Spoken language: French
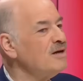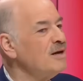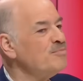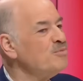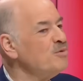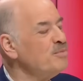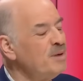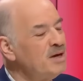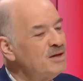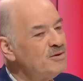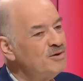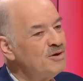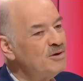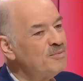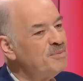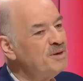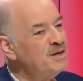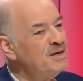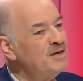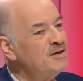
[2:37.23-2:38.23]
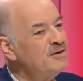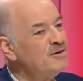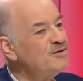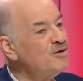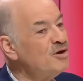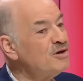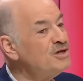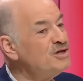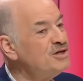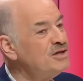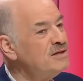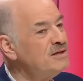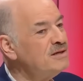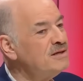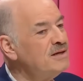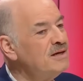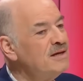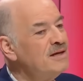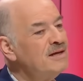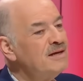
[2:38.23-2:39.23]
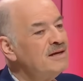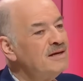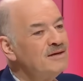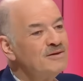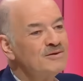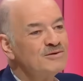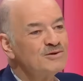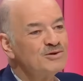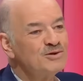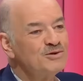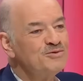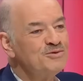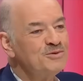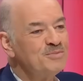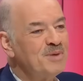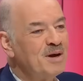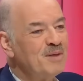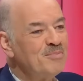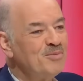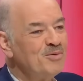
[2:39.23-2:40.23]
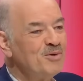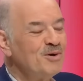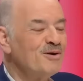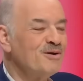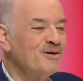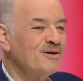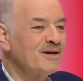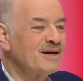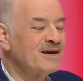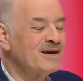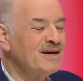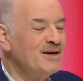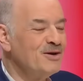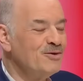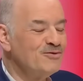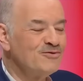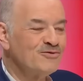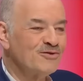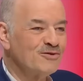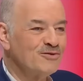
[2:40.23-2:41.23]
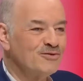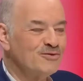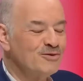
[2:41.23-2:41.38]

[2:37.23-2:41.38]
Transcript: dans la plupart de leurs pays euh, d'origine. Et donc, je ne suis pas pour euh, créer une sorte